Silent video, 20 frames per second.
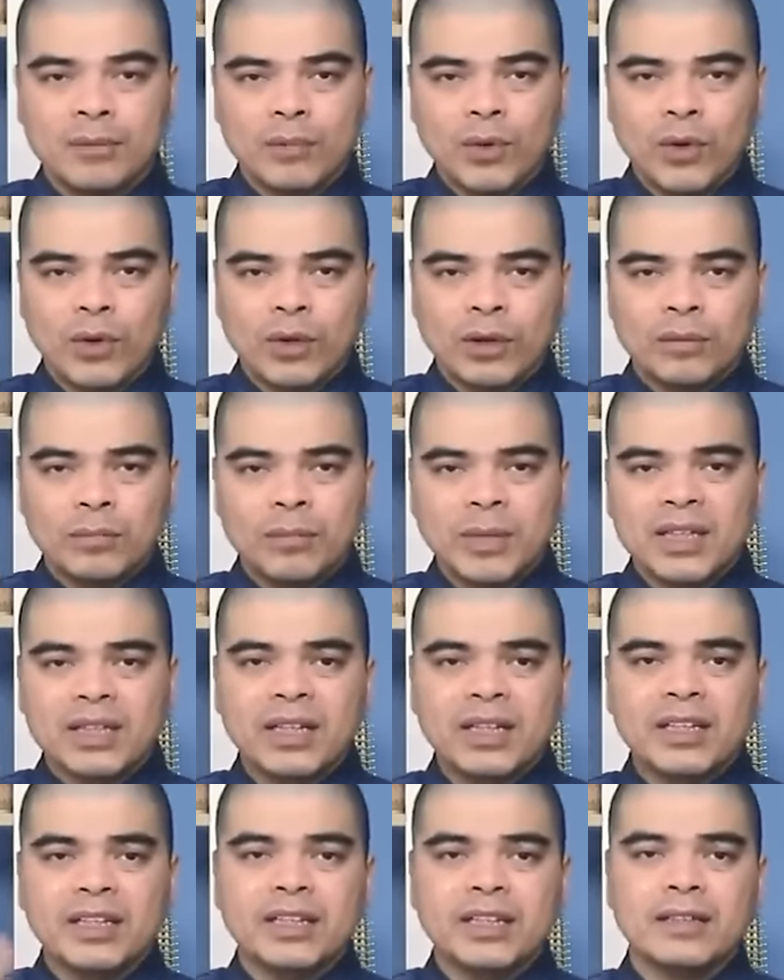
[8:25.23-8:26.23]
Một, Mơ
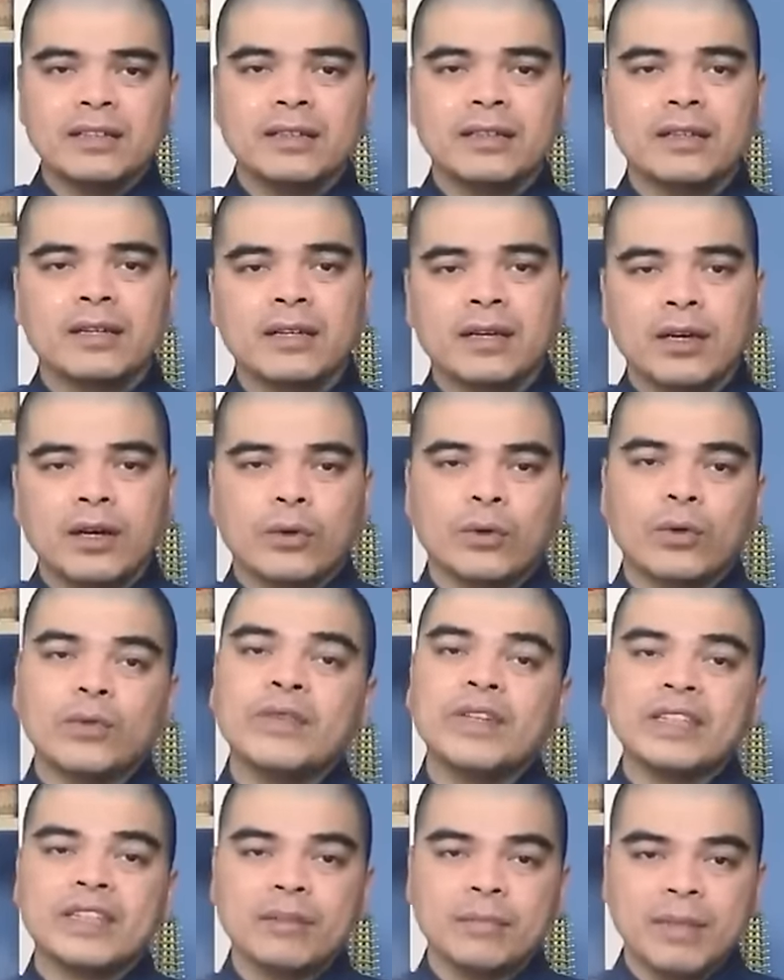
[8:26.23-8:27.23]
thấy kiến. Quý
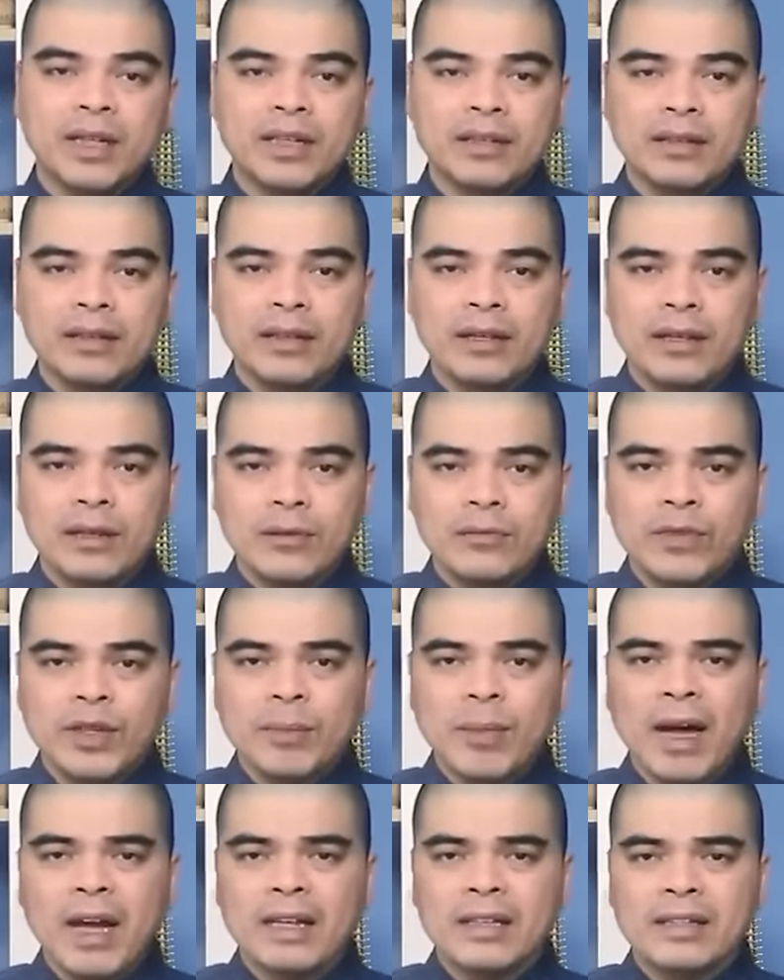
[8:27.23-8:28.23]
vị thân mến,
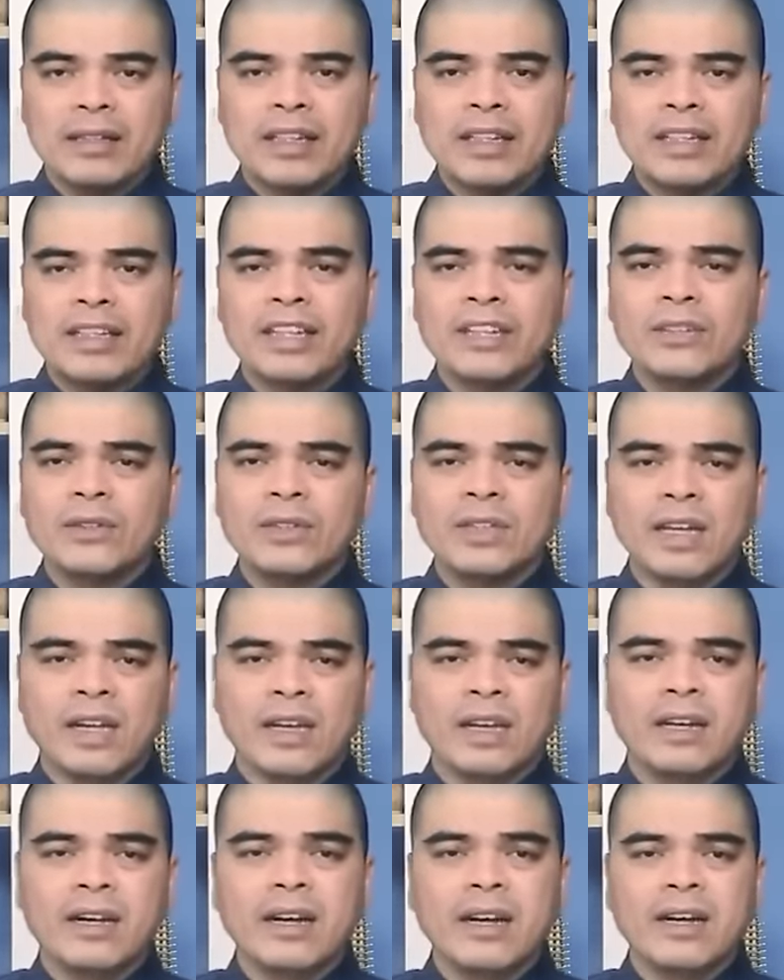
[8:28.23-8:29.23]
với bạn thì kiến có
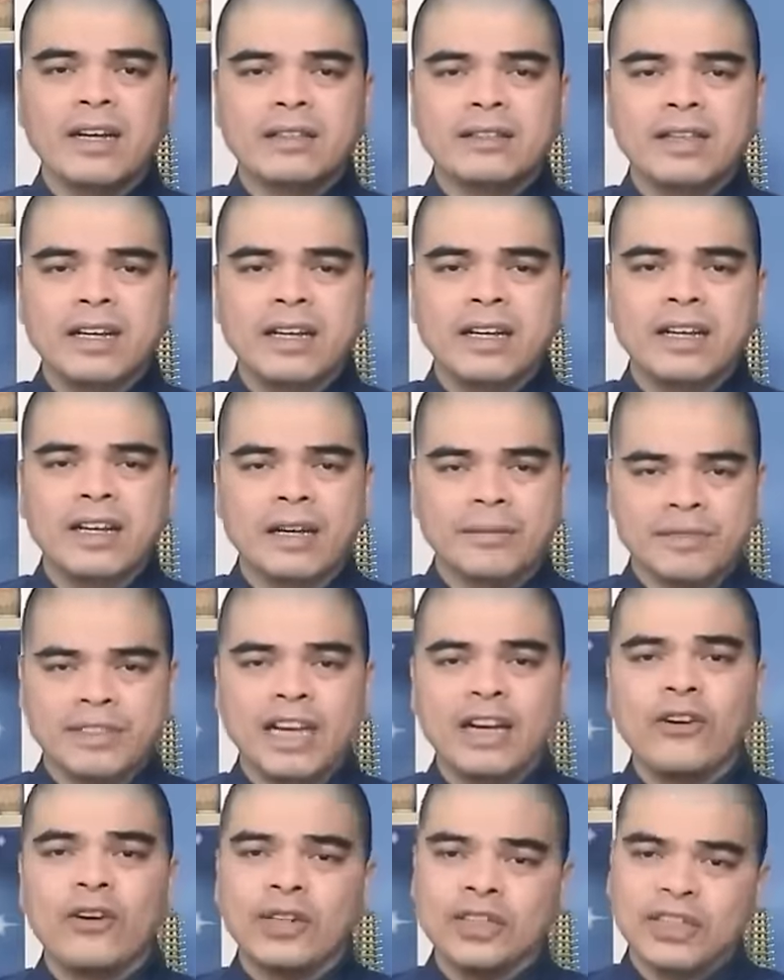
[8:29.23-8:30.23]
thể gợi ra cái cảm
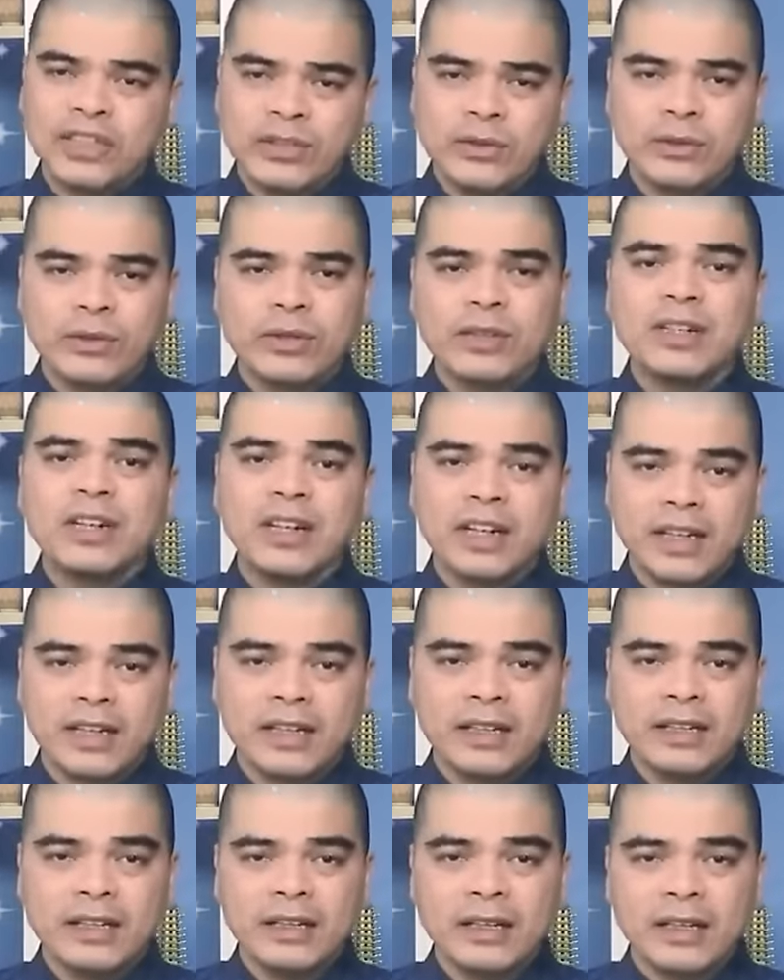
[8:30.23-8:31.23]
giác khó chịu, ngứa
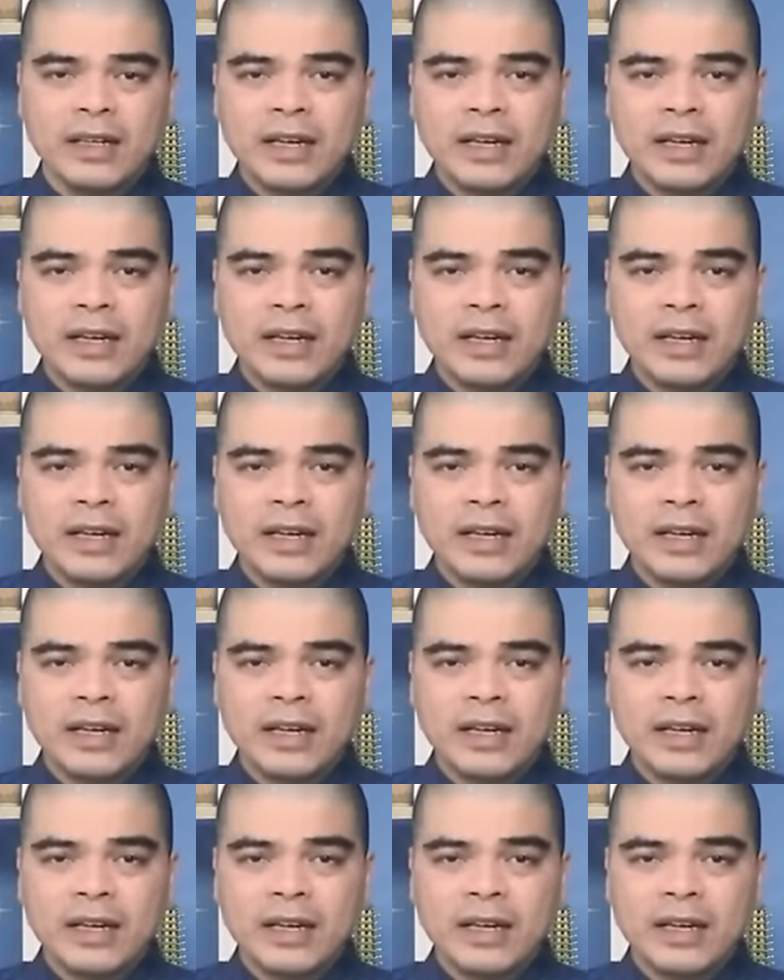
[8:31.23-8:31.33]
ngáy.